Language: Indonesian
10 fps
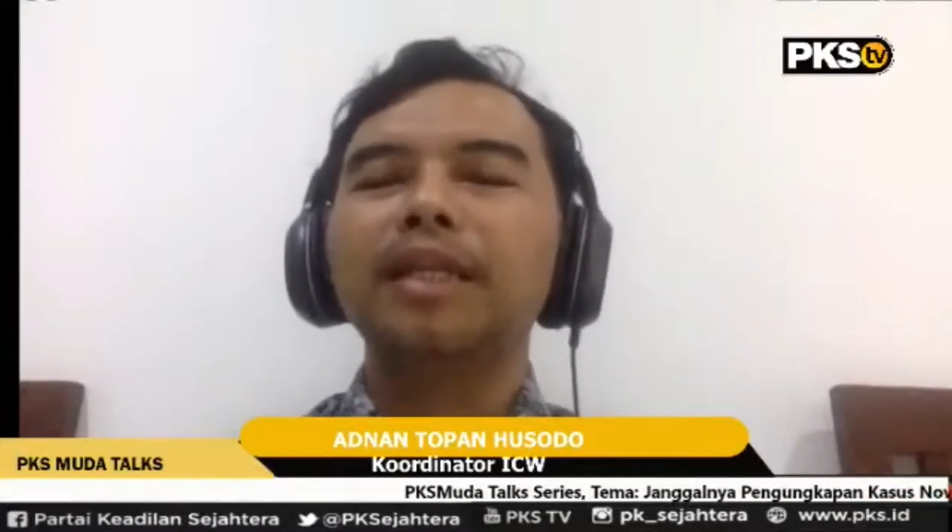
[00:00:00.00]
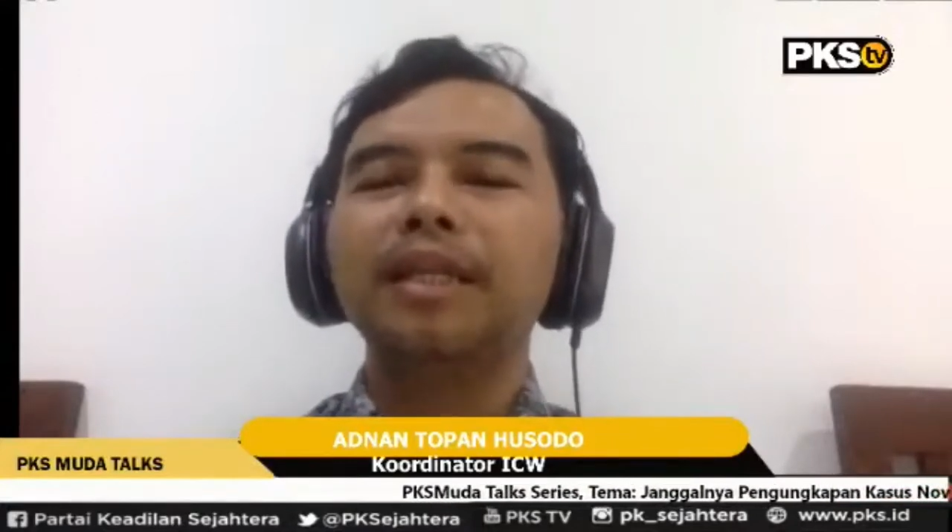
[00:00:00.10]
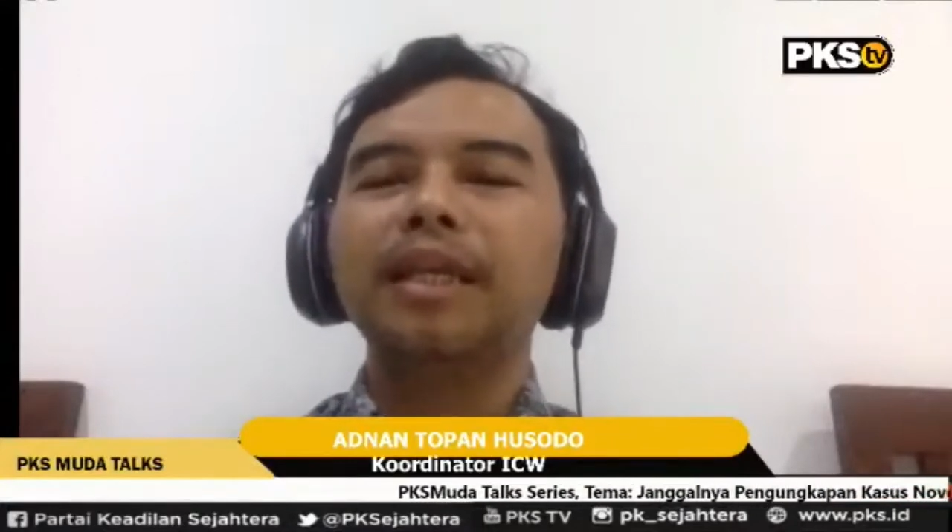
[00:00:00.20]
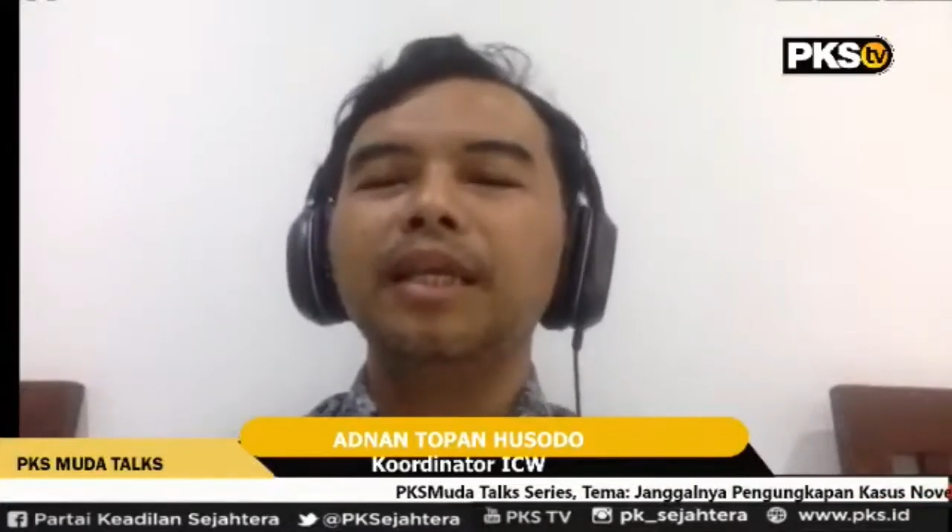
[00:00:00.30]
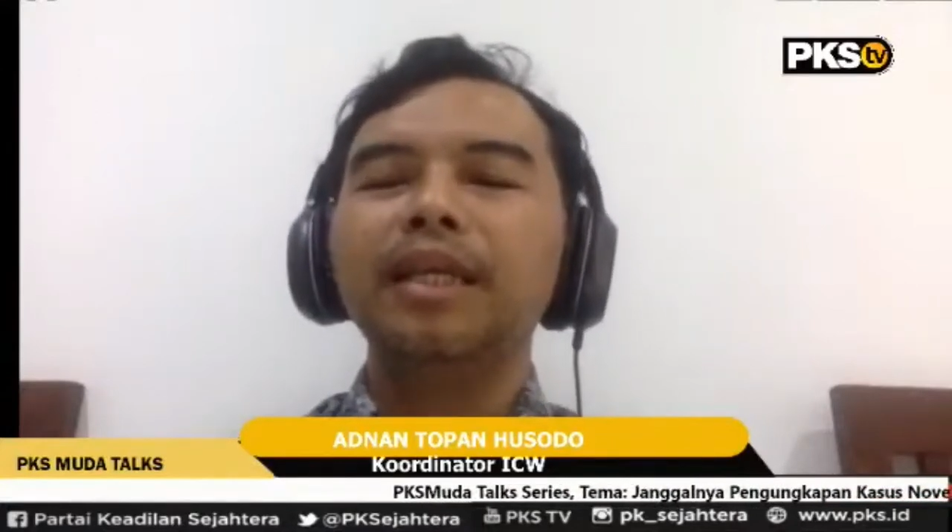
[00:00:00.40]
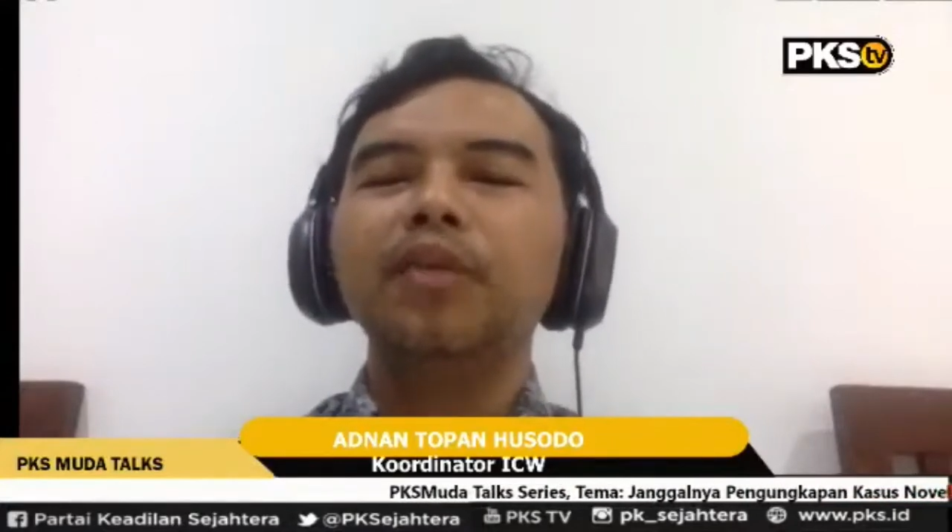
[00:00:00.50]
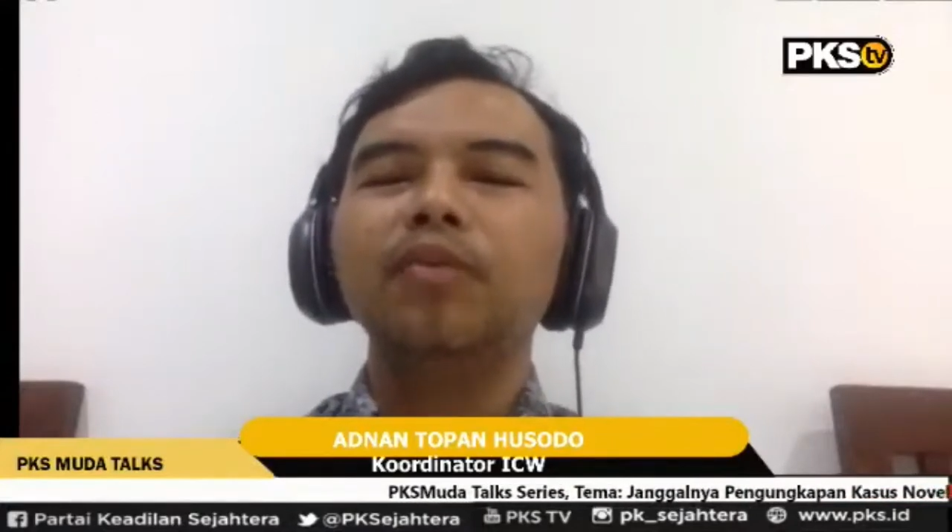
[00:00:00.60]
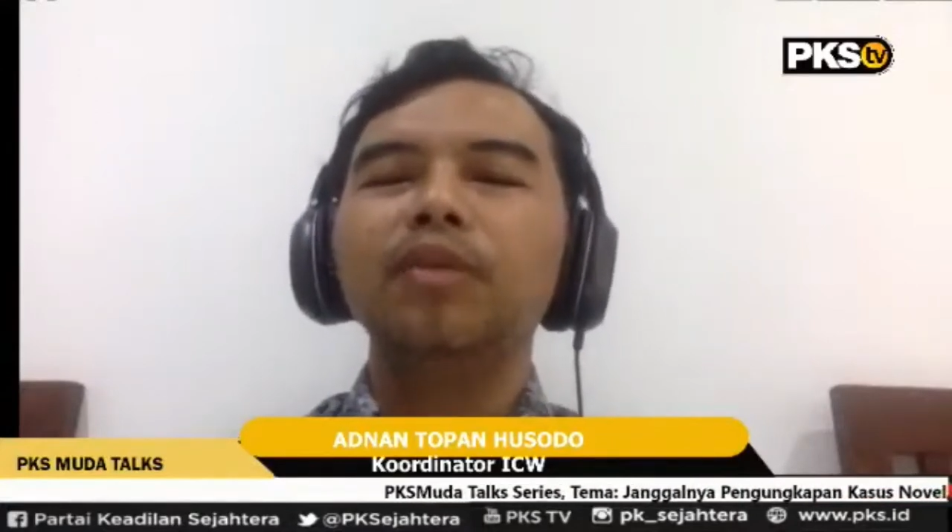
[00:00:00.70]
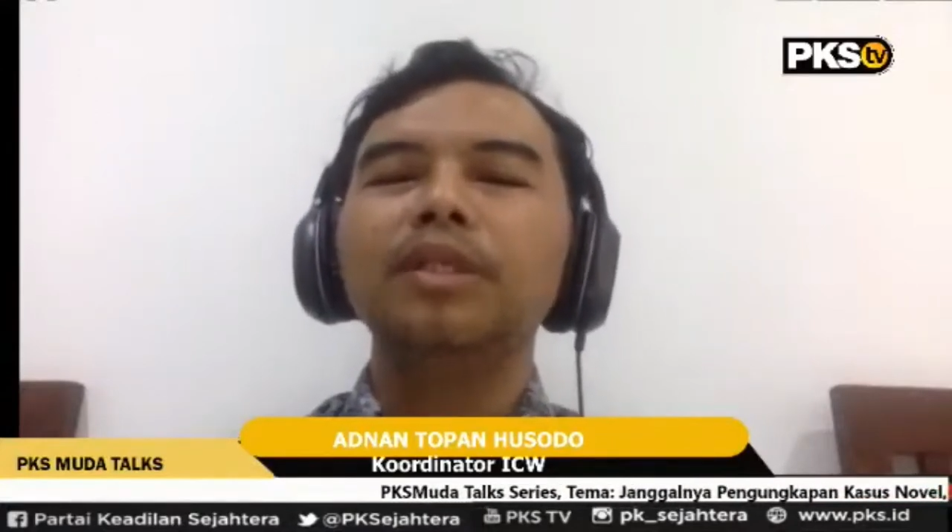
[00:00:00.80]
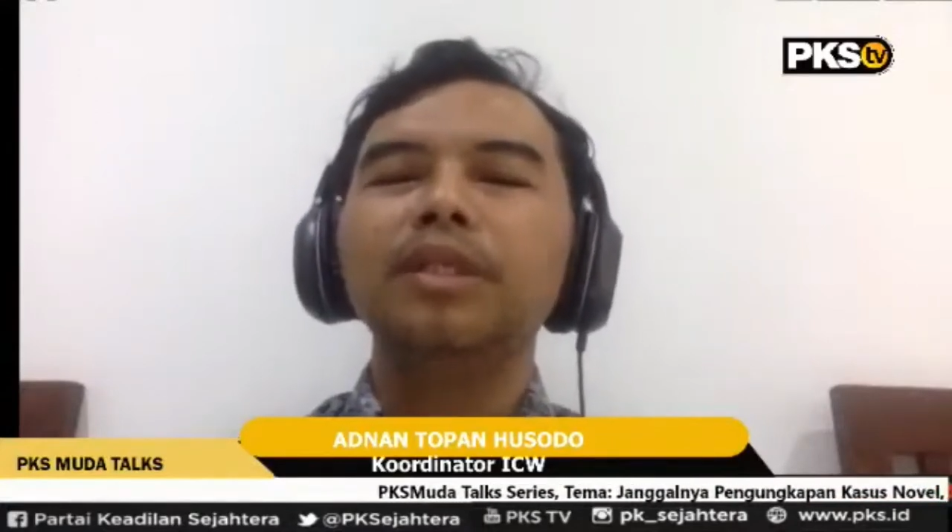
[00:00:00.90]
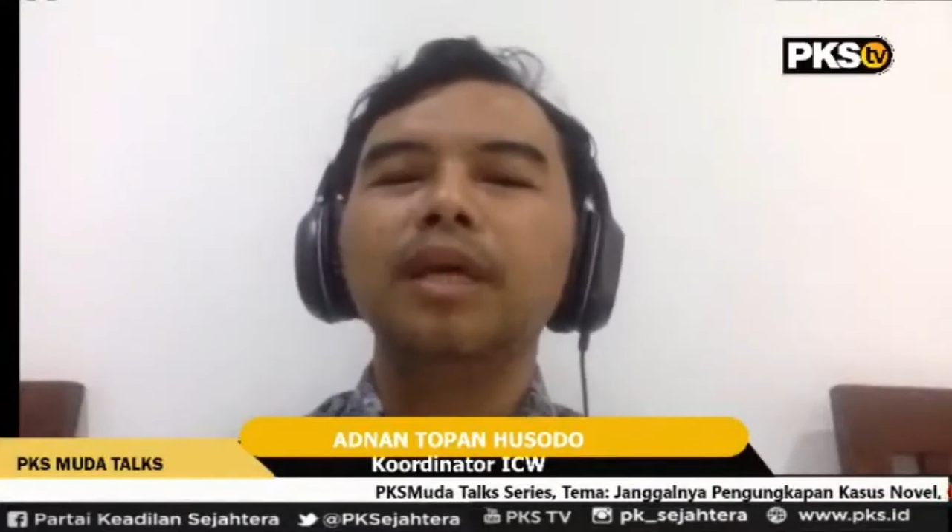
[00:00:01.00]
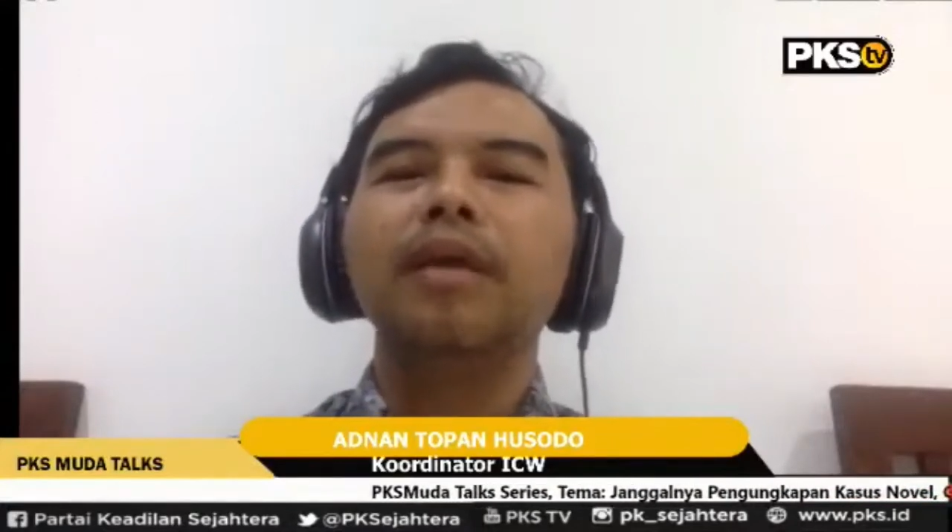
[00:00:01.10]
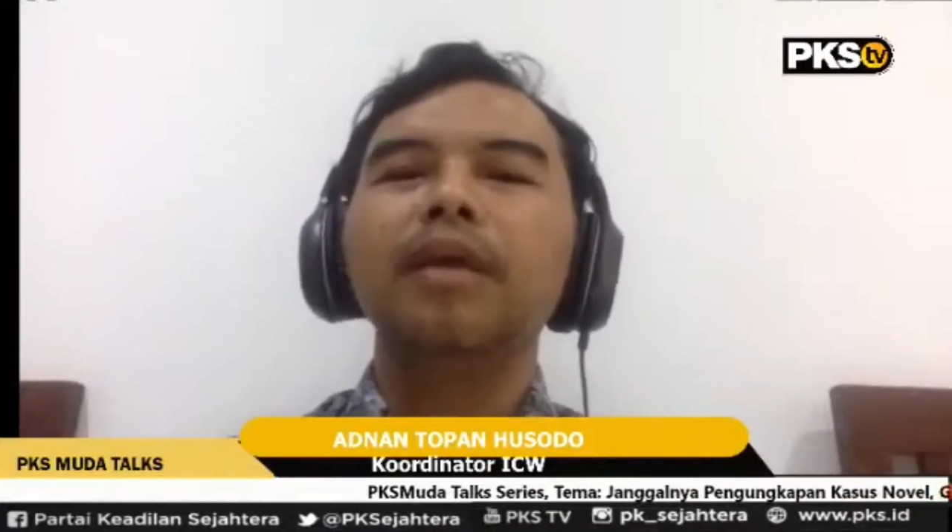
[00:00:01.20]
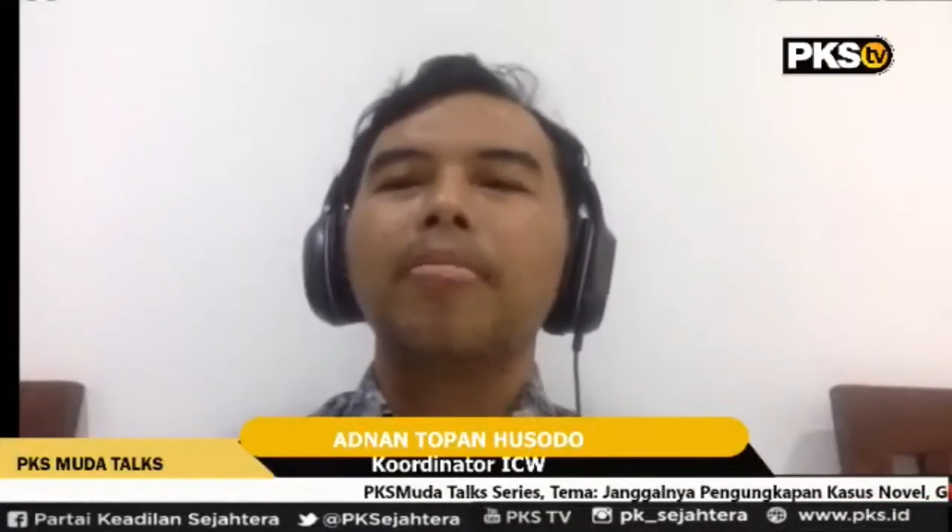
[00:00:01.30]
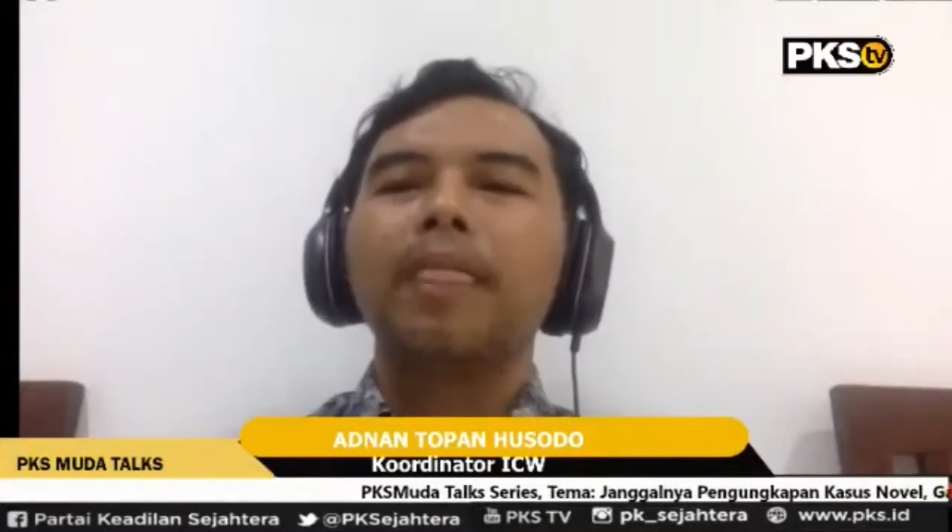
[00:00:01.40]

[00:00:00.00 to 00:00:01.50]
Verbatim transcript: tertinggi di Indonesia